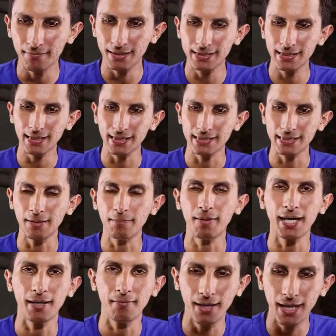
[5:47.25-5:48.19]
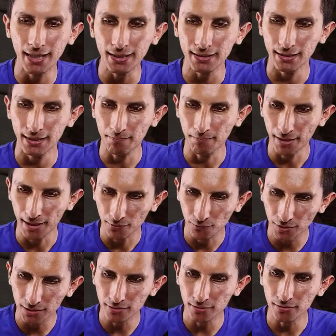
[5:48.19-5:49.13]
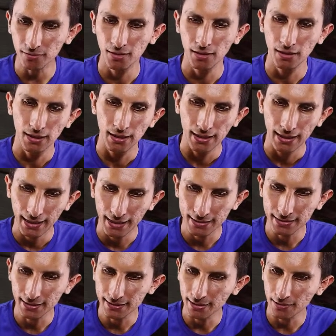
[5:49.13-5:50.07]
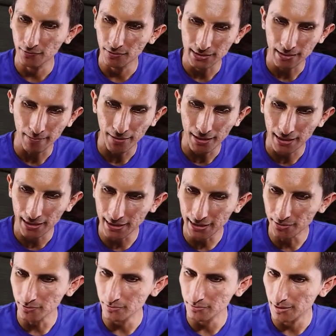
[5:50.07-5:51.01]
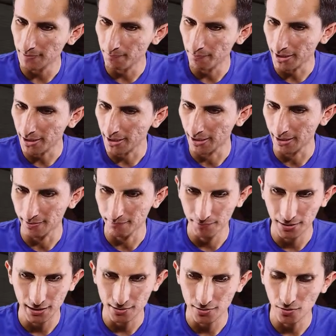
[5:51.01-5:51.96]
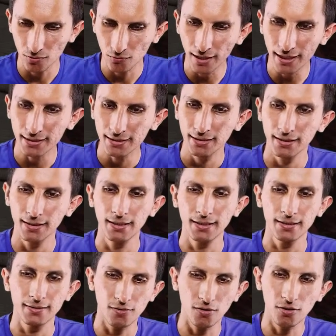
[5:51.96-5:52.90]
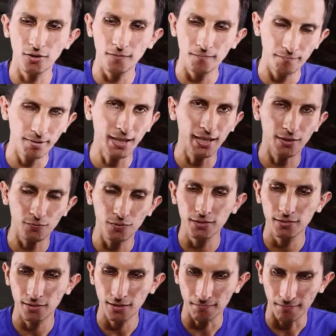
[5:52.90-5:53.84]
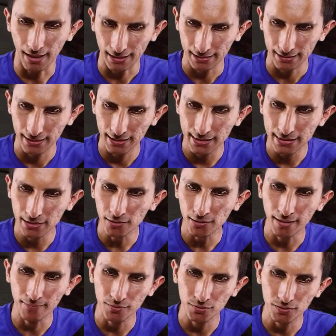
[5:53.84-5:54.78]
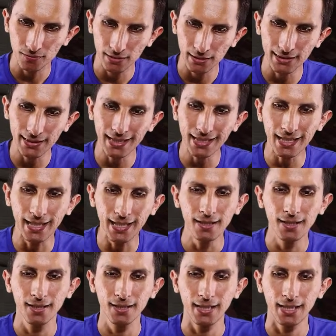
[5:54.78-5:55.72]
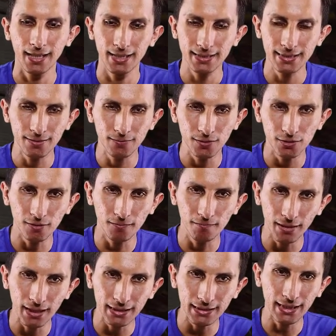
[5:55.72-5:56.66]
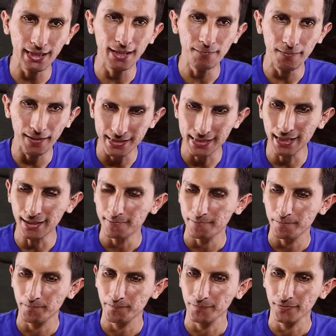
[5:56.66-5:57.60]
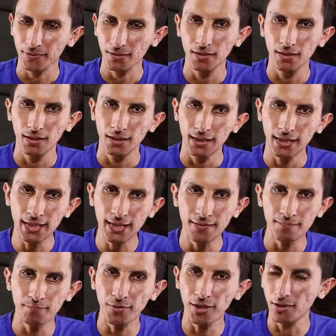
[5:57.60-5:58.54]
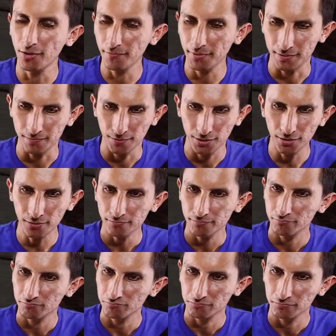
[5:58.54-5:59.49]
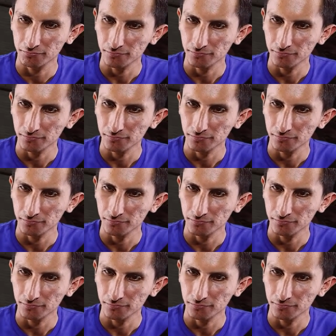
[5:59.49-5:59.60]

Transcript: Me dice que está para Mac y para Windows. Esta sí no está para Linux ni para versión web, solo para Windows y Mac. Listo, damos un clic acá en este botón verde a la fecha y pues lo mismo, ¿no?